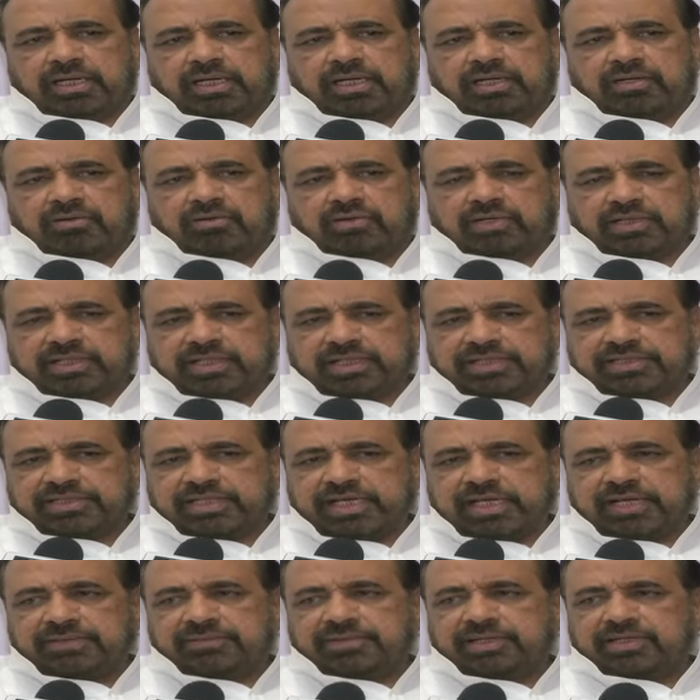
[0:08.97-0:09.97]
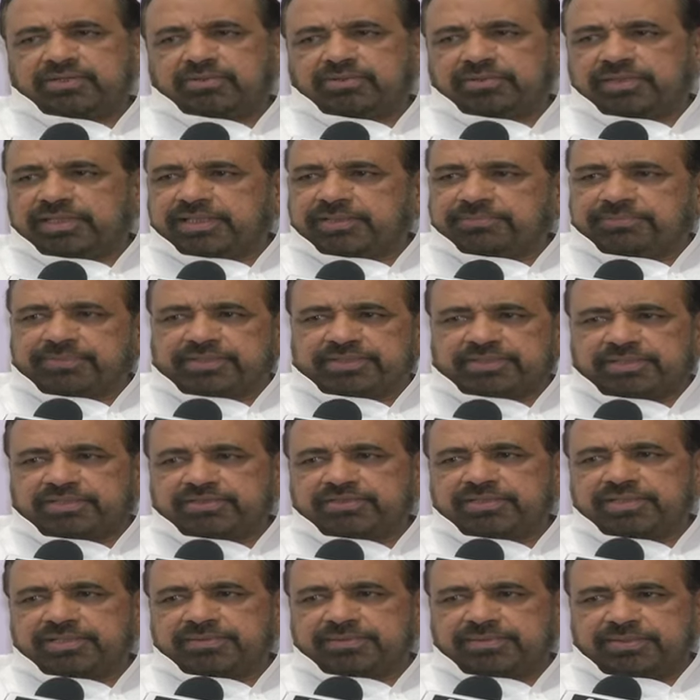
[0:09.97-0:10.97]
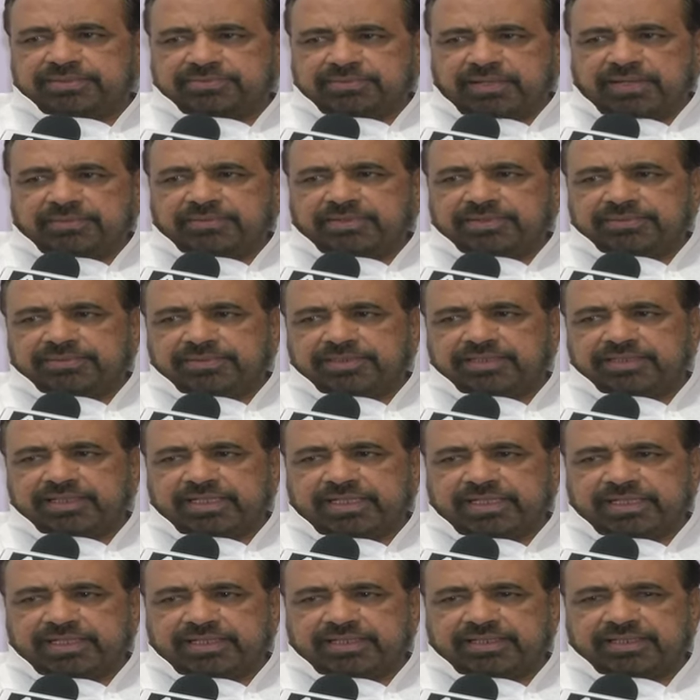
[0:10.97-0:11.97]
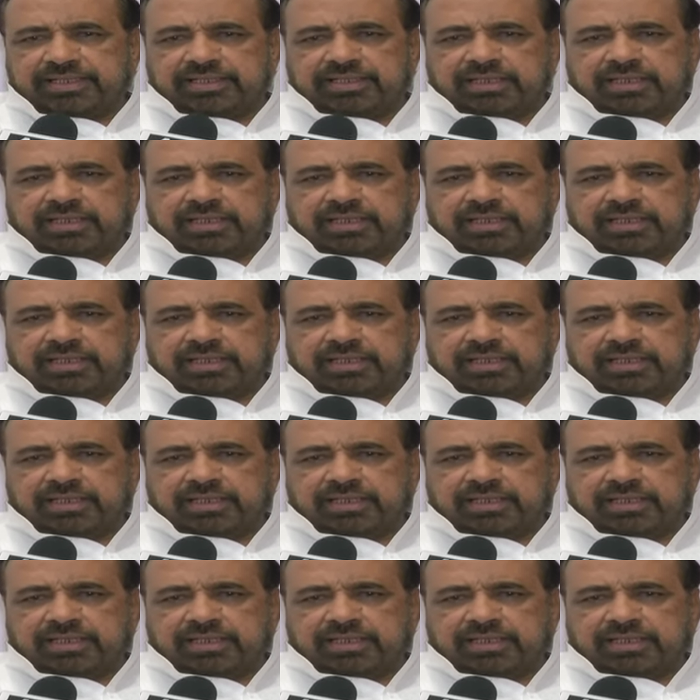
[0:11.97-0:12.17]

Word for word: गवर्नर साहिबा को मैंने पत्र सिर्फ इस बाबत भेजा है